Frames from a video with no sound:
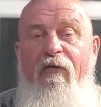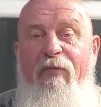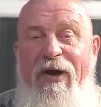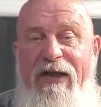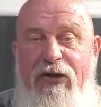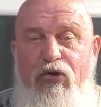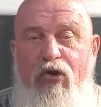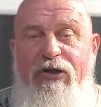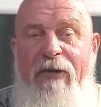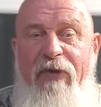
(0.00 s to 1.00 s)
в
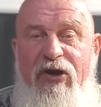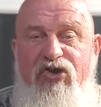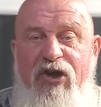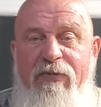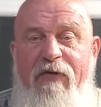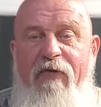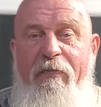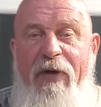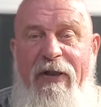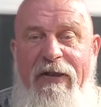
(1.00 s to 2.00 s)
монотонном режиме,
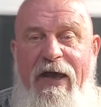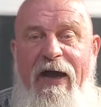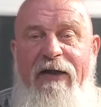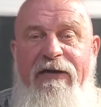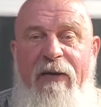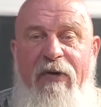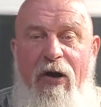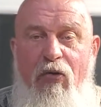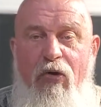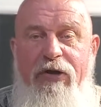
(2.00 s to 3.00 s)
выполняя там
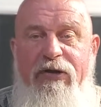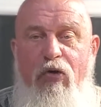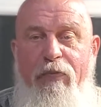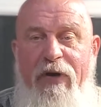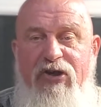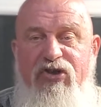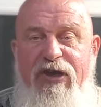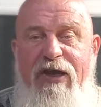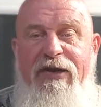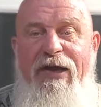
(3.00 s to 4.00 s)
какое-то
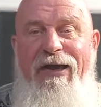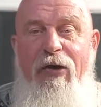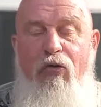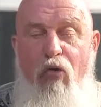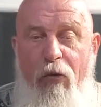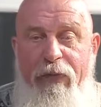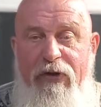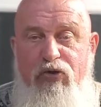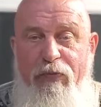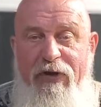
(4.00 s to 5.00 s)
упражнение или
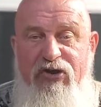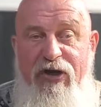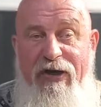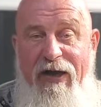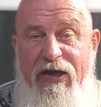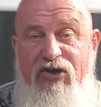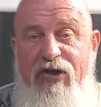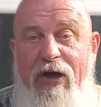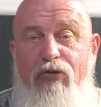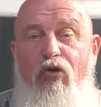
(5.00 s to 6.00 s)
комплекс упражнений,
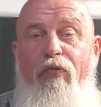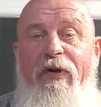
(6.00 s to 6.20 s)
конечно, одно